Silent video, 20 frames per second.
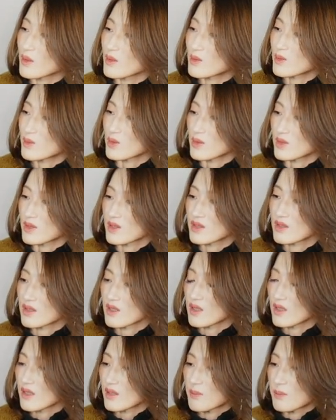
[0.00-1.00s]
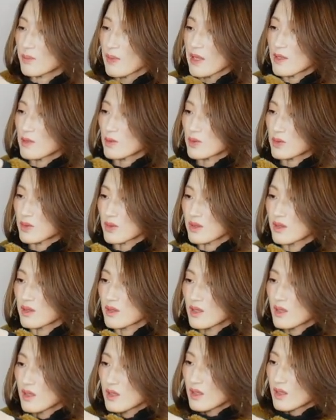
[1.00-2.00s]
衣裙，是那个半裙。
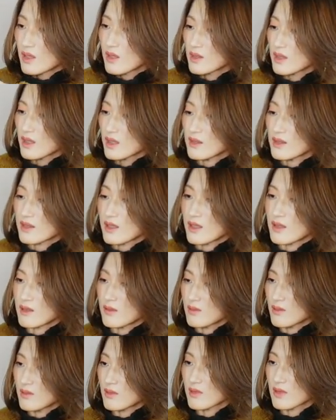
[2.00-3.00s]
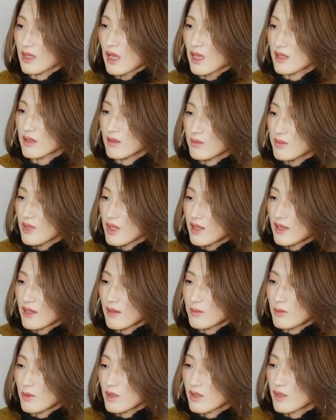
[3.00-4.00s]
那这件它的面料
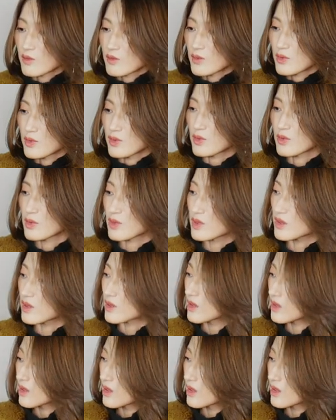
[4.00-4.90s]
摸上去就是